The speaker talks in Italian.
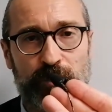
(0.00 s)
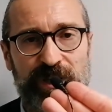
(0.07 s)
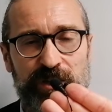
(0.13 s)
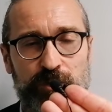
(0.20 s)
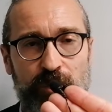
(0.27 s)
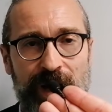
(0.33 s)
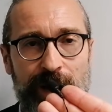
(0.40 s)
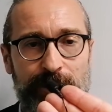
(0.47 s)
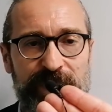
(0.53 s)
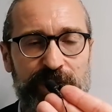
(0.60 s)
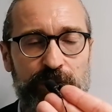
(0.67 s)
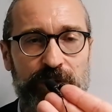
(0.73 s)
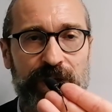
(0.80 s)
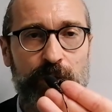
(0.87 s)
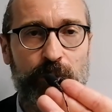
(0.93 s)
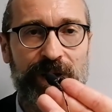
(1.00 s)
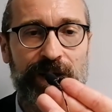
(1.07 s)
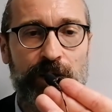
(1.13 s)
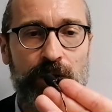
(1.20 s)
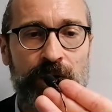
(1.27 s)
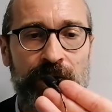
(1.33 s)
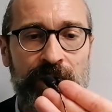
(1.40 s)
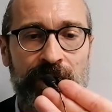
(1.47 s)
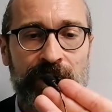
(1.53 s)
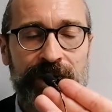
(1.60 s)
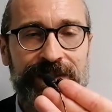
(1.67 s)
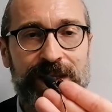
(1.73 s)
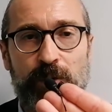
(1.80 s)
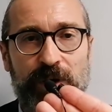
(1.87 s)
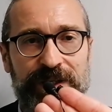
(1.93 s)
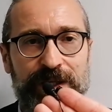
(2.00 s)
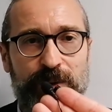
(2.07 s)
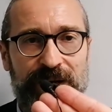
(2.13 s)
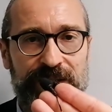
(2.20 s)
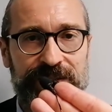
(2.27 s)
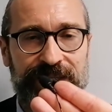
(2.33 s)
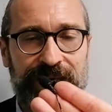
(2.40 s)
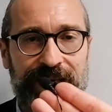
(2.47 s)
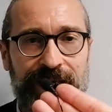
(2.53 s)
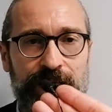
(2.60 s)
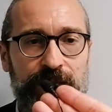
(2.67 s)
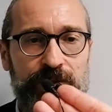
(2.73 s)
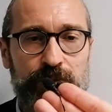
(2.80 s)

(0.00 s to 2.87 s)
quinto ambito che è quello dei luoghi di quarantena,